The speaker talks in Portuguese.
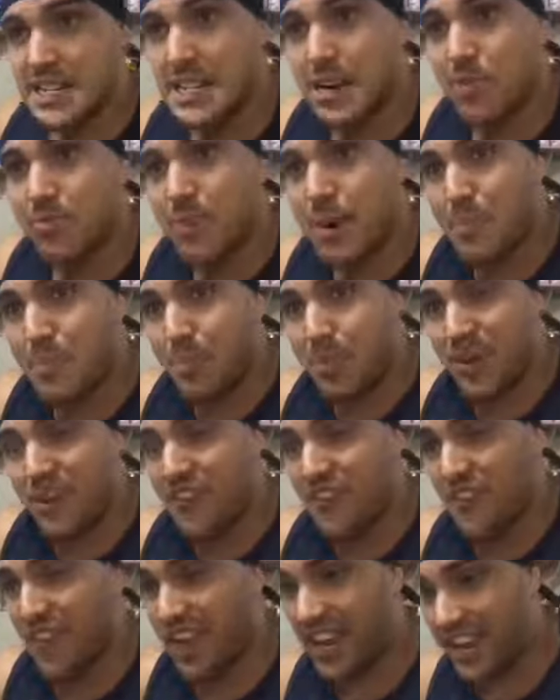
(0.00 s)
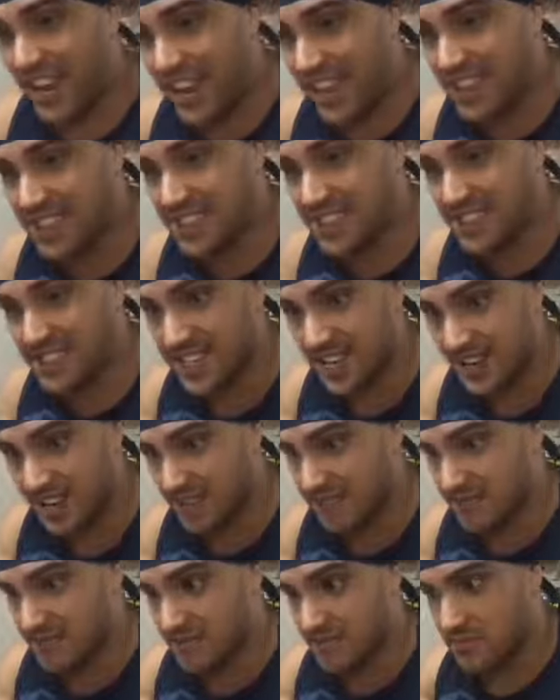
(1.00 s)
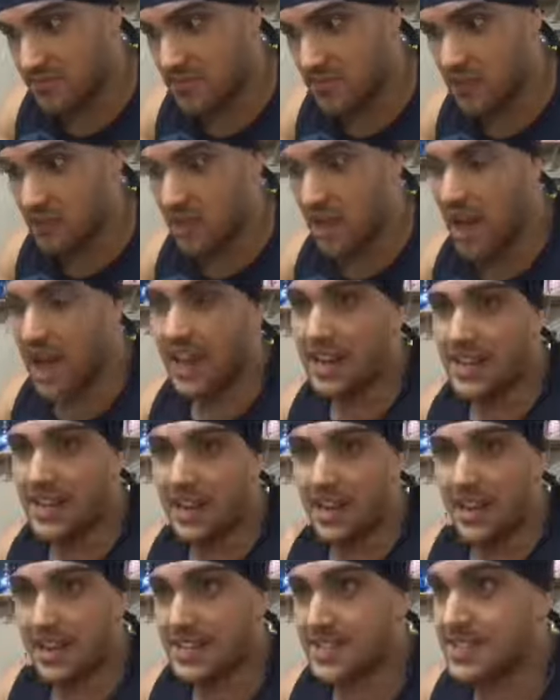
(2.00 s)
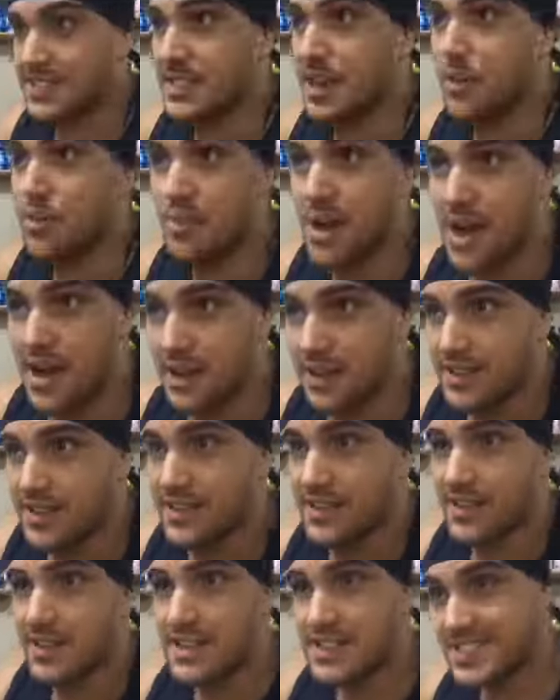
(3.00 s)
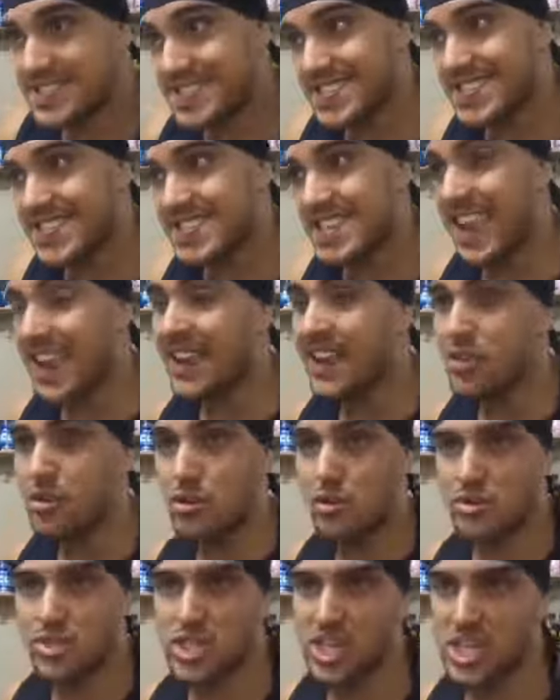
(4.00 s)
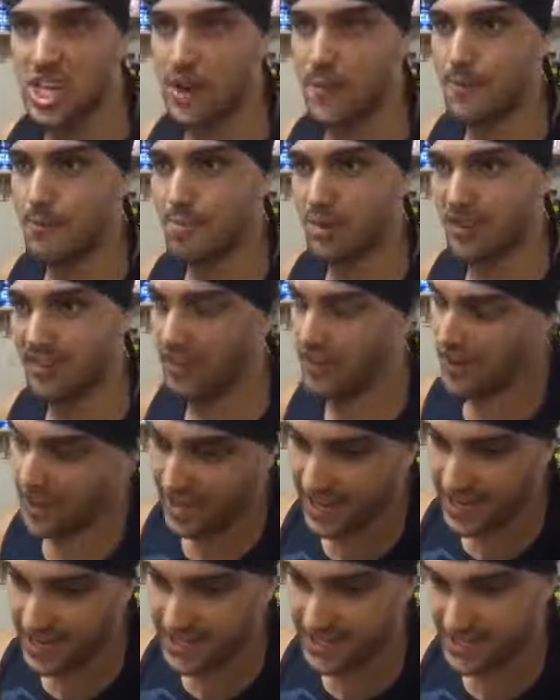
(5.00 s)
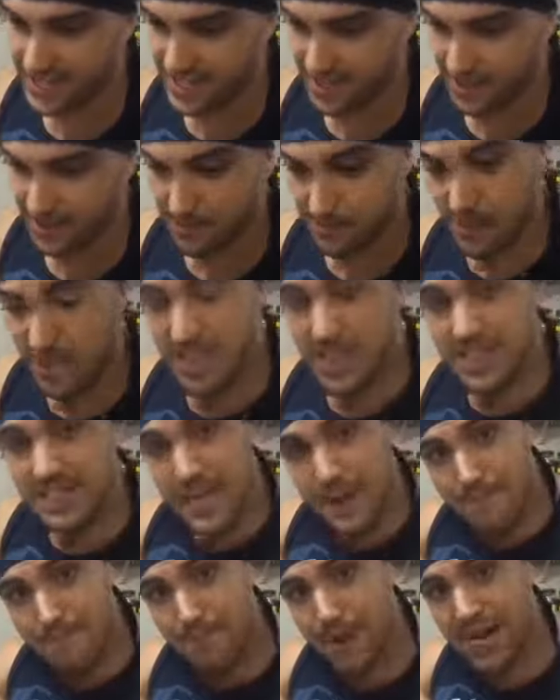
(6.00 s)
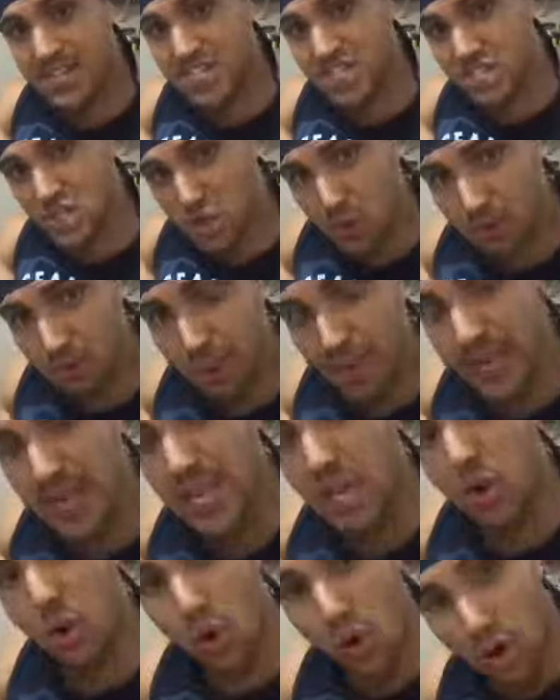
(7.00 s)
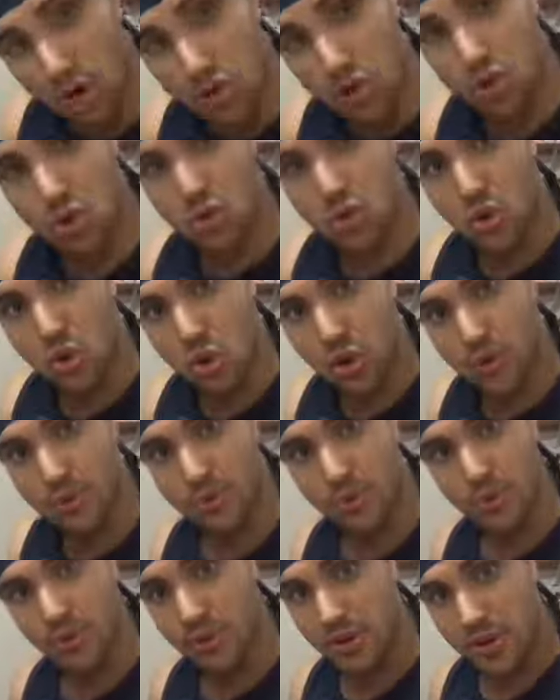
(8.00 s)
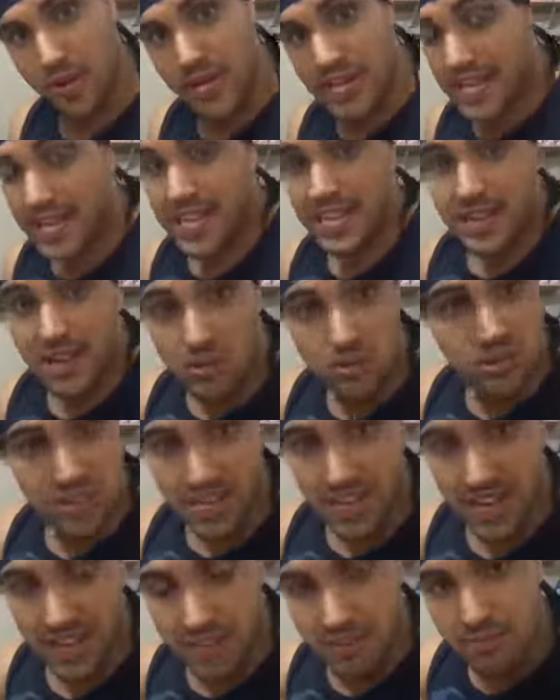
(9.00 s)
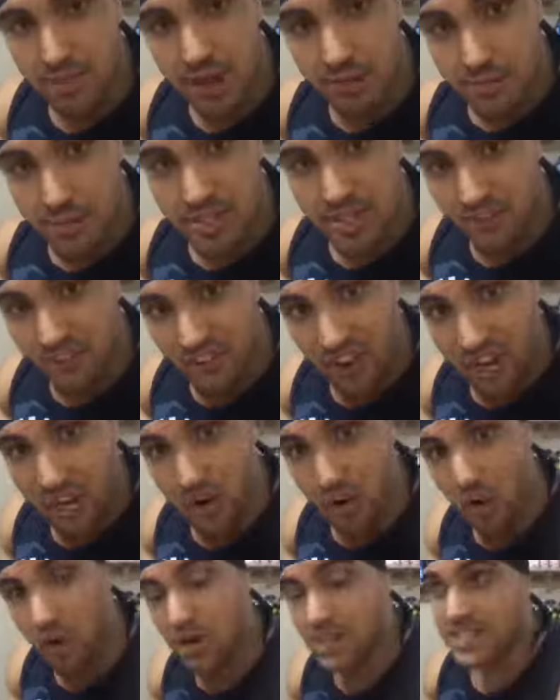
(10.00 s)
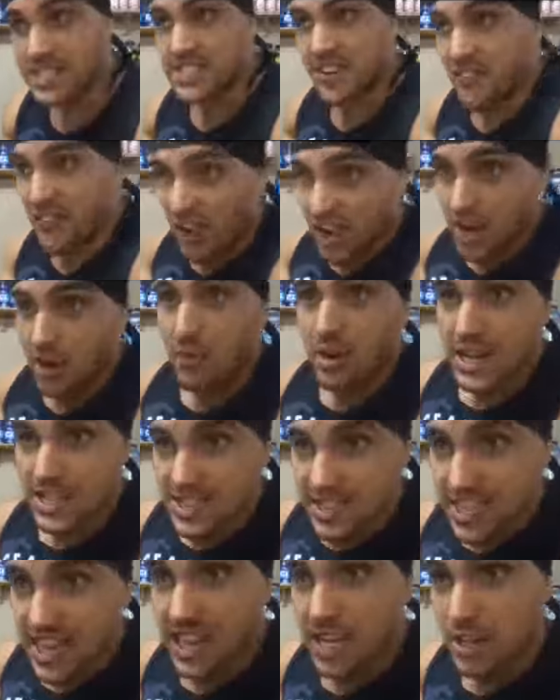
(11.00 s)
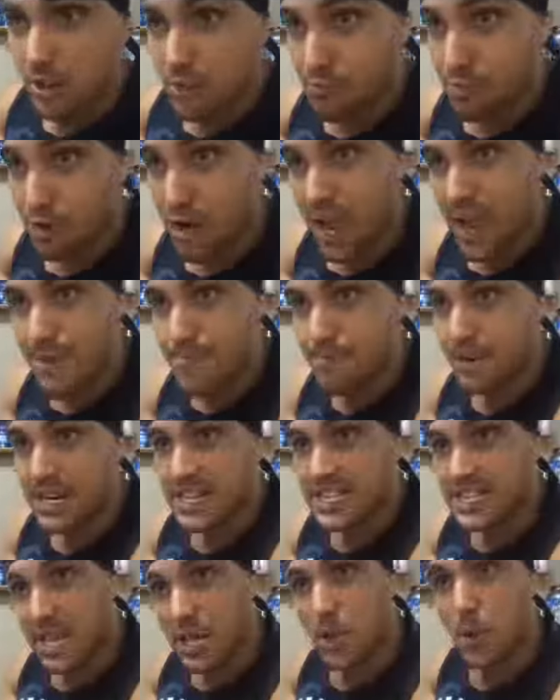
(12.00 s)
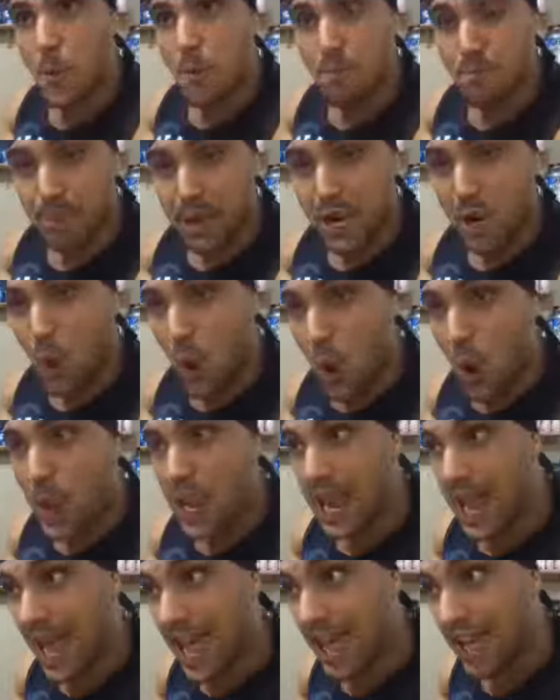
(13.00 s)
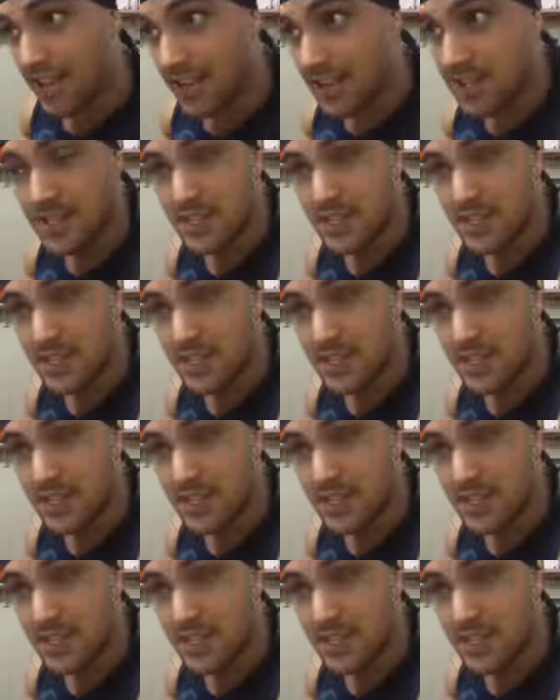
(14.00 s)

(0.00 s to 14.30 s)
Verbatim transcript: dão uma preferência, aliás, dão uma sem noção preferência na parte superior do corpo e não treinam membros inferiores e ficam andando por aí parecendo um picolé